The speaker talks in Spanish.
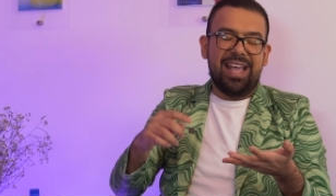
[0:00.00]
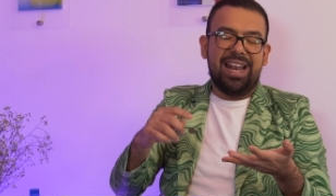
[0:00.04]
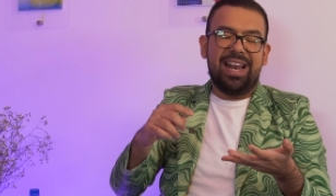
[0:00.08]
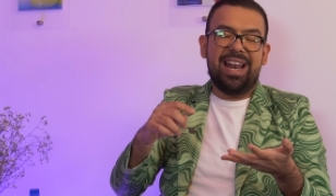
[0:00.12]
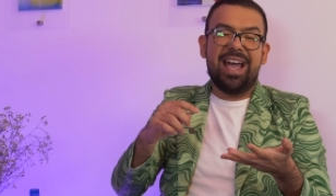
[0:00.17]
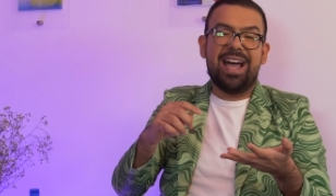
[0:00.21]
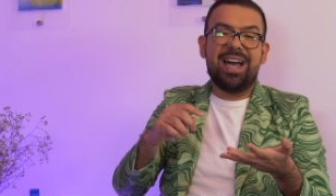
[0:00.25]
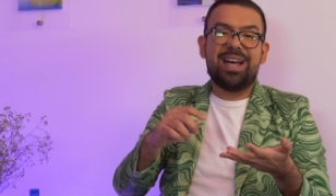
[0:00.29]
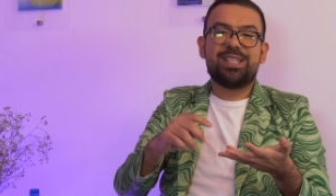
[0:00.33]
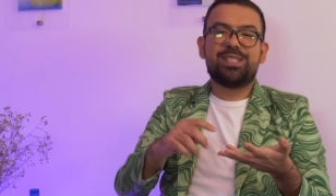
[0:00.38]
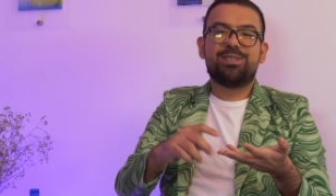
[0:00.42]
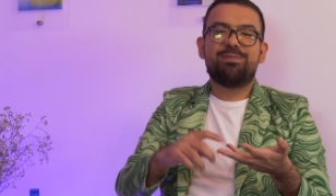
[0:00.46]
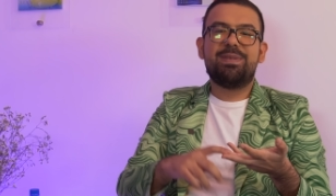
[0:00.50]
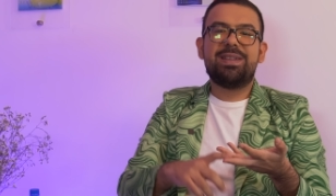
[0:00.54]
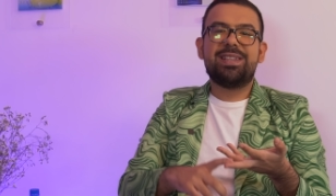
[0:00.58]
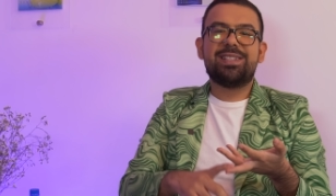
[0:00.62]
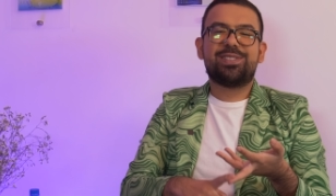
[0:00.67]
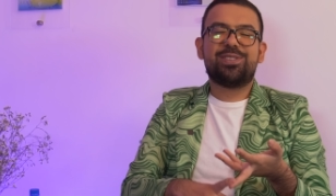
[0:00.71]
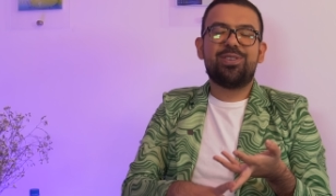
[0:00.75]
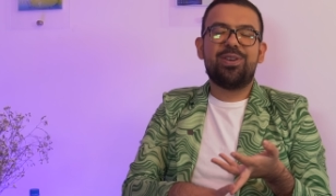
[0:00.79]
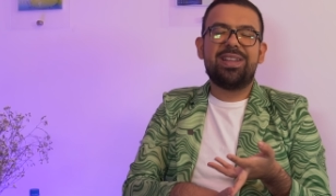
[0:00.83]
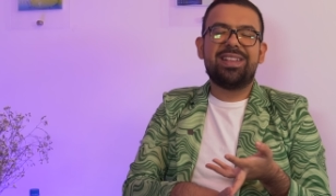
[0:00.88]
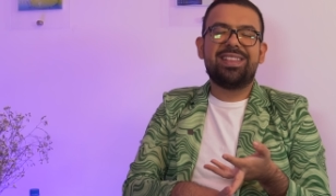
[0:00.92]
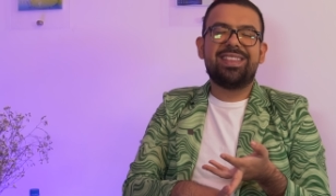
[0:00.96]
la has
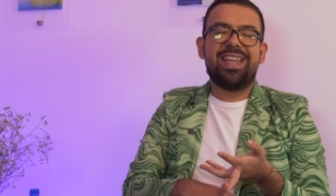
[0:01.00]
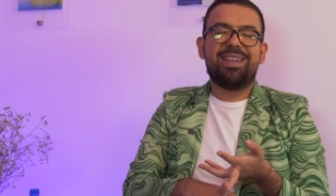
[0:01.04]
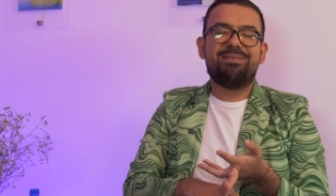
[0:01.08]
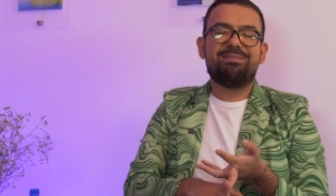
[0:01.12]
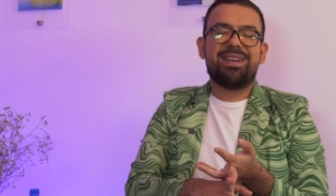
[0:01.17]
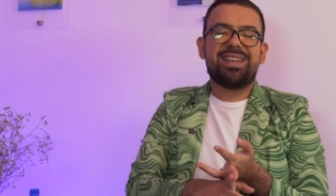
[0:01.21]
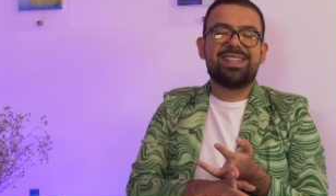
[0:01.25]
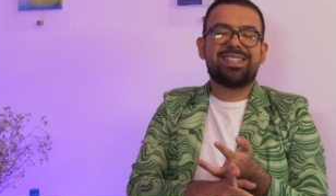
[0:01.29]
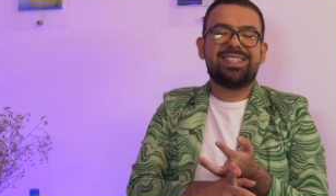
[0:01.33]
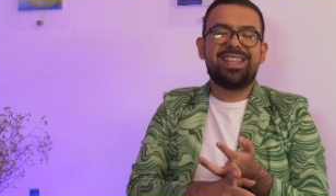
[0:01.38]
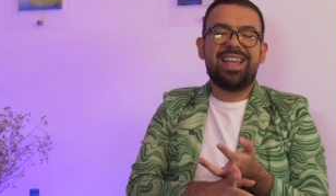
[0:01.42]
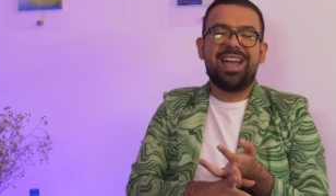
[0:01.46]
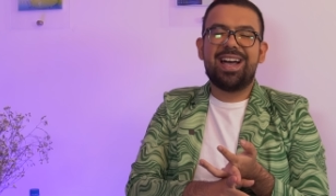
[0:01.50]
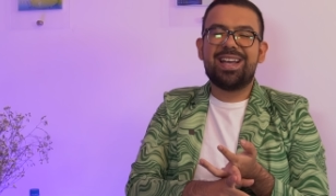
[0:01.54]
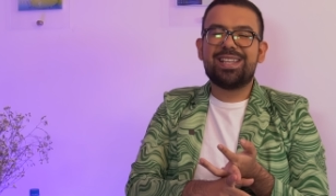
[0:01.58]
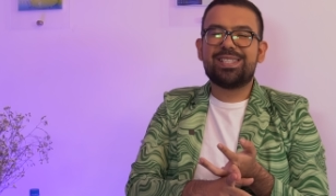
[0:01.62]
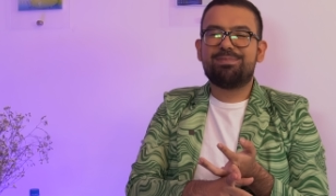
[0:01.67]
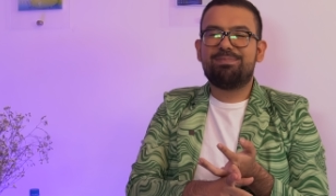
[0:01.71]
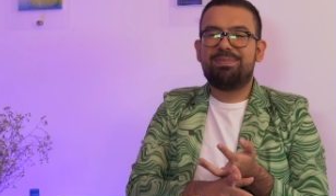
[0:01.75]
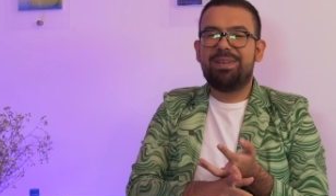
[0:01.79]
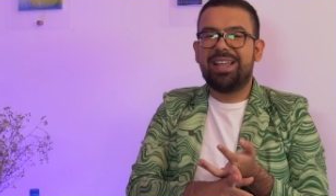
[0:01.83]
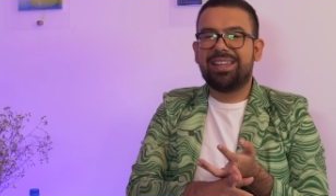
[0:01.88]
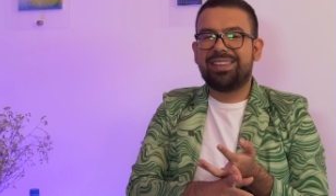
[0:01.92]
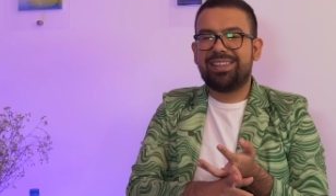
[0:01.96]
visto en demasiadas
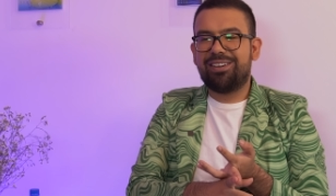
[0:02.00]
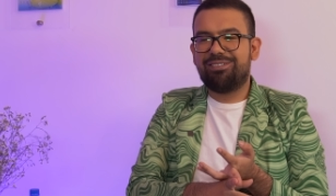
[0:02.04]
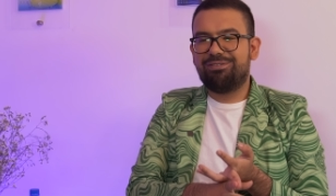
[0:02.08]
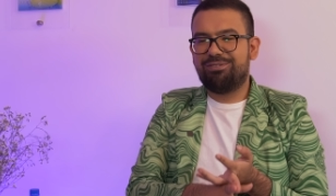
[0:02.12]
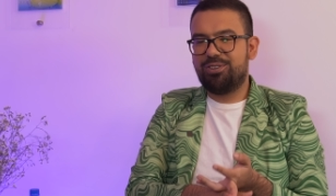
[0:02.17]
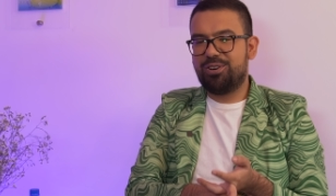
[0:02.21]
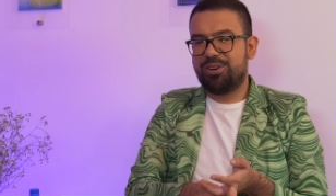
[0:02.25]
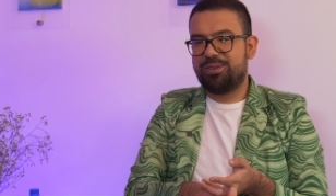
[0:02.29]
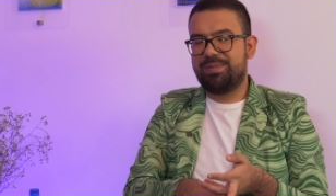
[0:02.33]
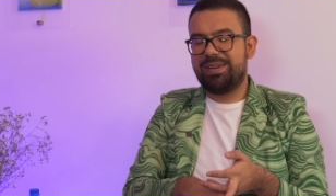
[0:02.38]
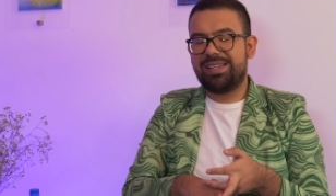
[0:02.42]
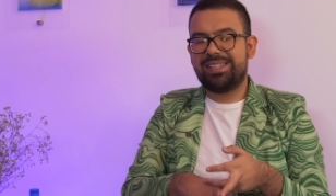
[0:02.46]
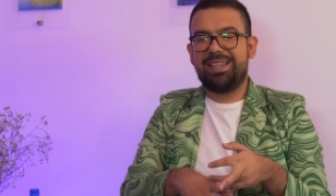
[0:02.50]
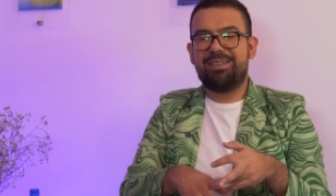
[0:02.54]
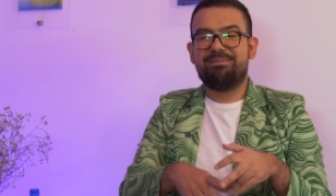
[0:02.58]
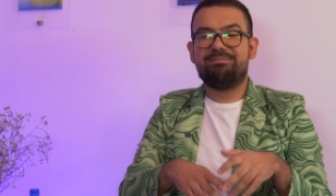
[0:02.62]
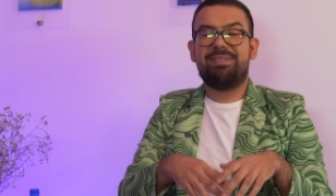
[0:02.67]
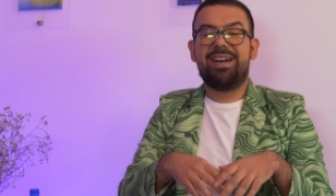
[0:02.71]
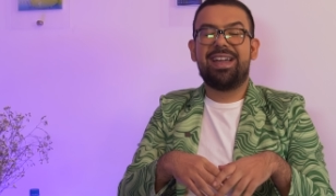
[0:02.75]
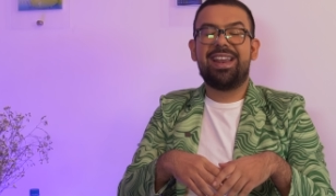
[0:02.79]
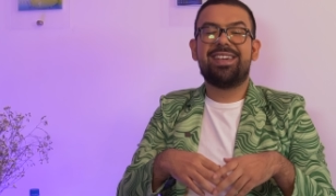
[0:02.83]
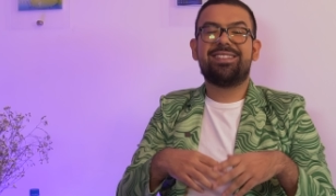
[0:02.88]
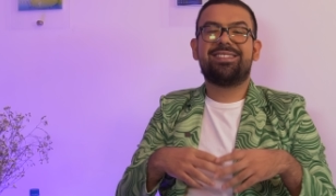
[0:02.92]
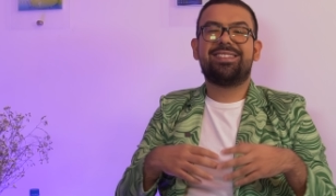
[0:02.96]
plataformas, en
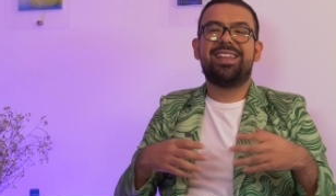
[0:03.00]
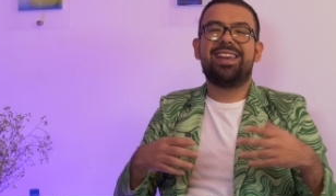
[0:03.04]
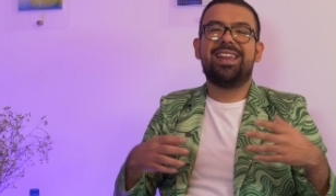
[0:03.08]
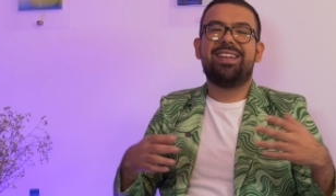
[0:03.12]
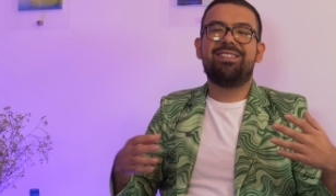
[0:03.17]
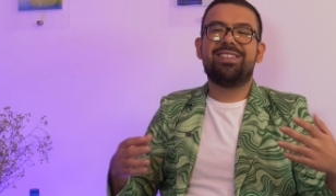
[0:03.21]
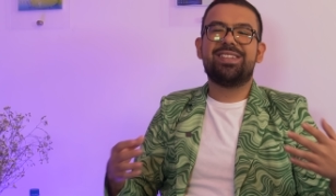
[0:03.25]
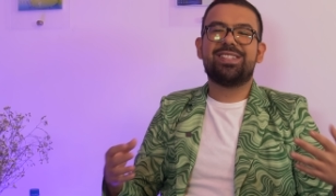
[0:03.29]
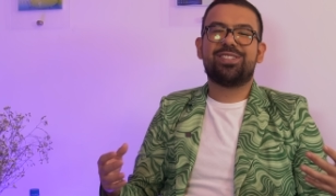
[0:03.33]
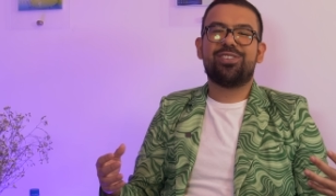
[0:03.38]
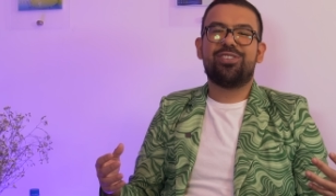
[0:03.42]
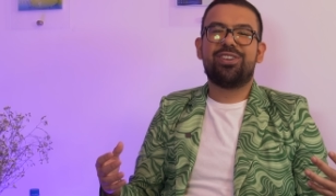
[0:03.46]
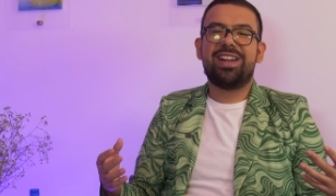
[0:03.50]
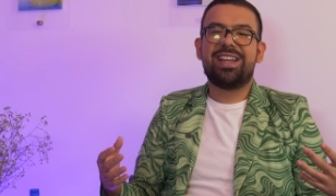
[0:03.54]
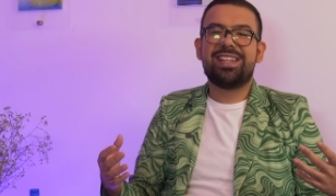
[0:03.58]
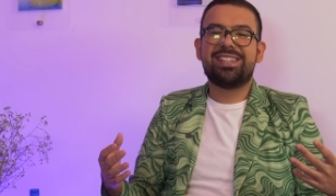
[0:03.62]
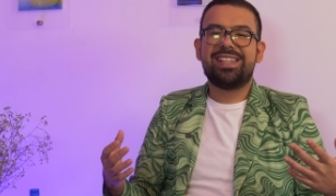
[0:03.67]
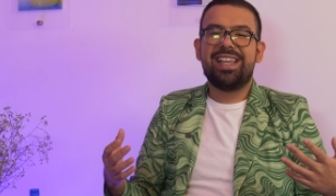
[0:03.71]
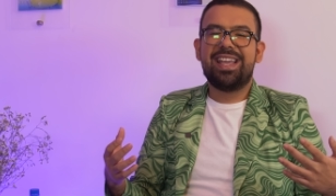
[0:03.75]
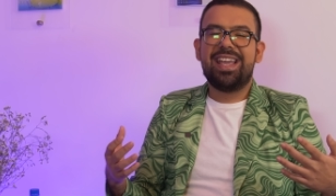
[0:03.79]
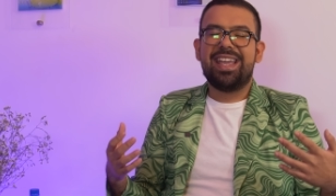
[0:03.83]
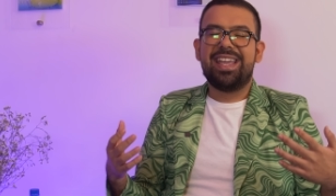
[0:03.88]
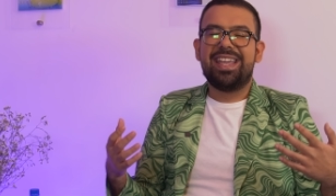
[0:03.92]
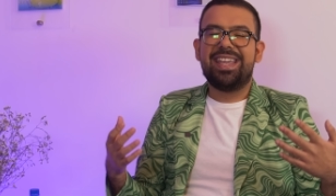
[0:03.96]
varias televisoras